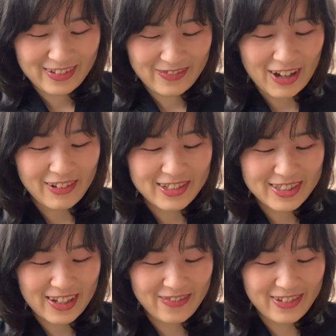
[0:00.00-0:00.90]
まあ温
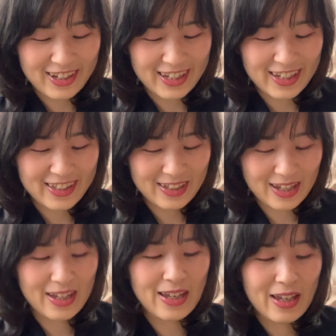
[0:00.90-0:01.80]
泉も入っ
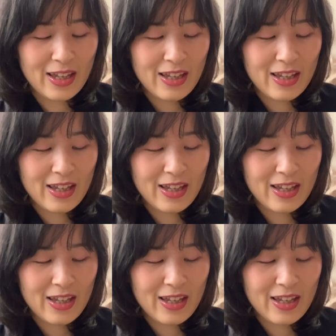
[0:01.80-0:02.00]
て